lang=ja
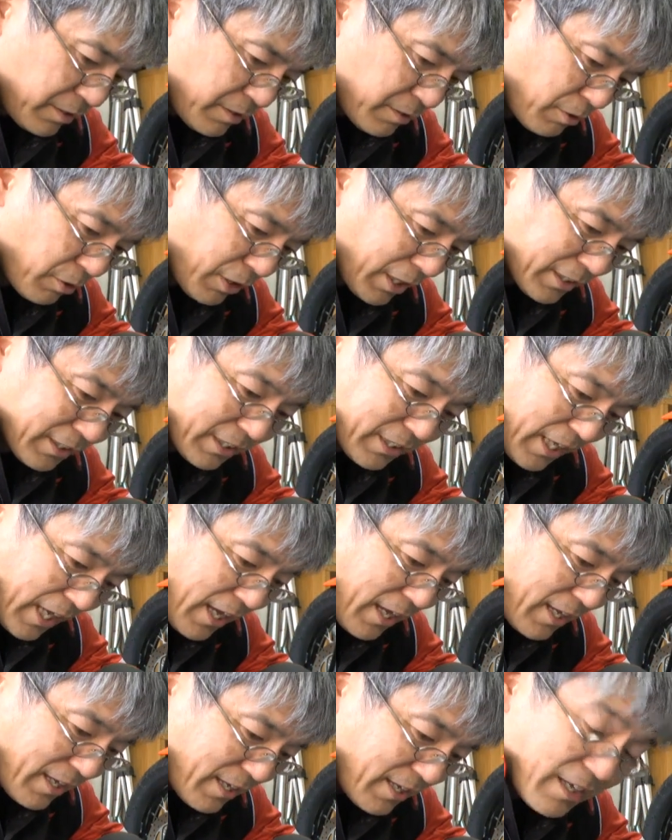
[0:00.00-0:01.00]
こねあの
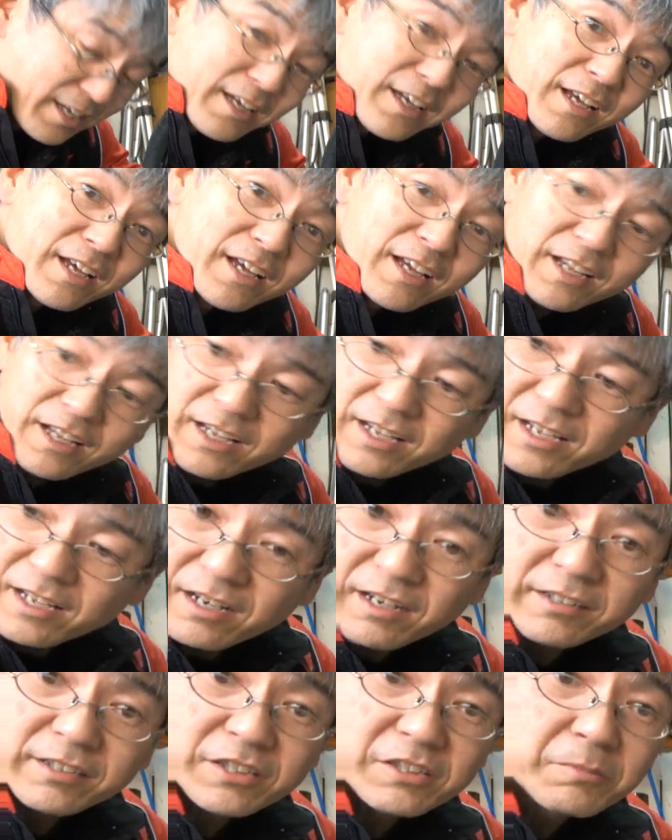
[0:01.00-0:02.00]
ね
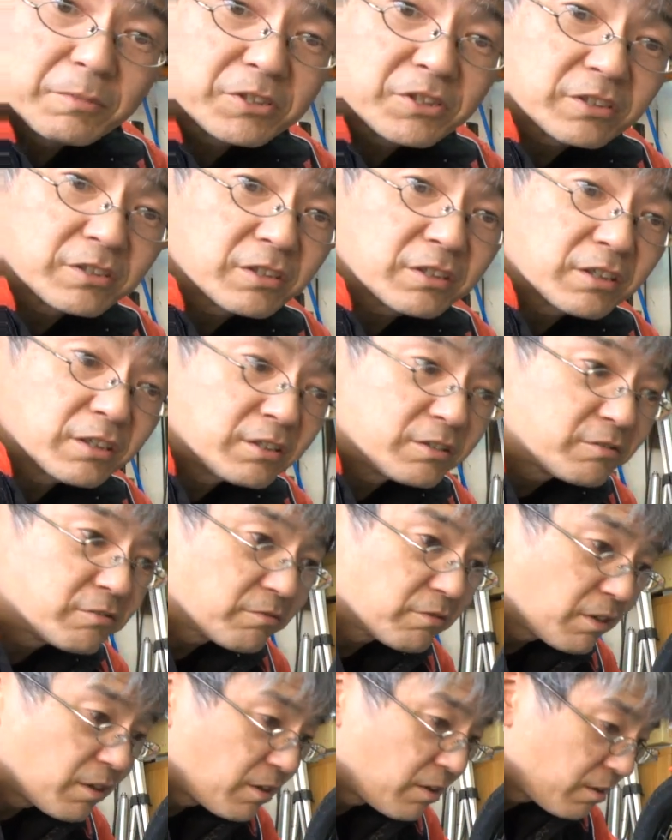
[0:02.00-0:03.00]
穴詰まっちゃったら大変ですよね、